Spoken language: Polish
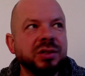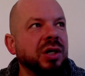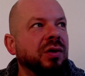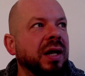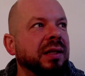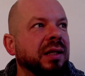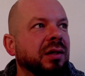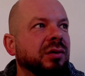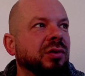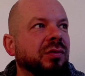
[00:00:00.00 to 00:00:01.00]
czekolady,
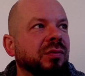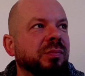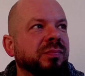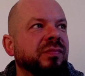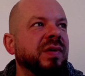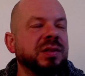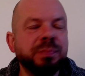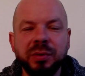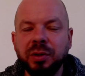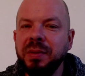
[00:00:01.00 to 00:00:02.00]
no to wiesz,
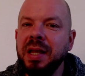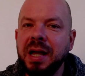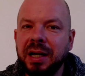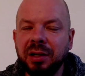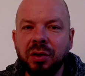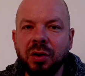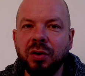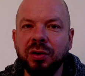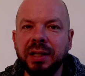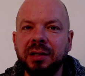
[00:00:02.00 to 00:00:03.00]
podobnie jak alkohol,
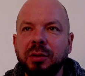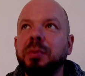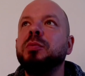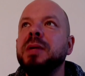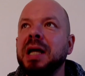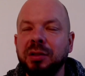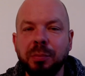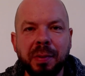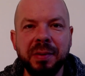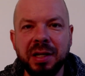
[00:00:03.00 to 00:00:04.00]
tak, no podbija
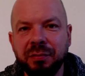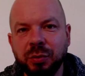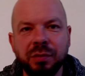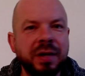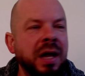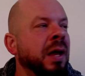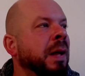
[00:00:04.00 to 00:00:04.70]
dopaminę w głowie,